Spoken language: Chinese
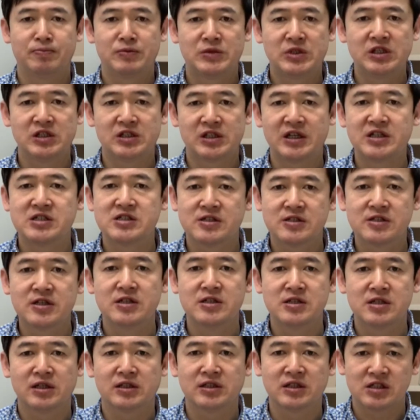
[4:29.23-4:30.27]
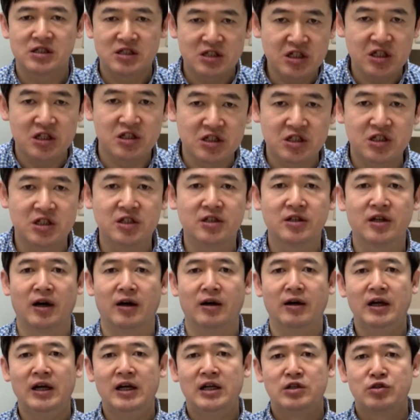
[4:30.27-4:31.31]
这才是真正的信心哈，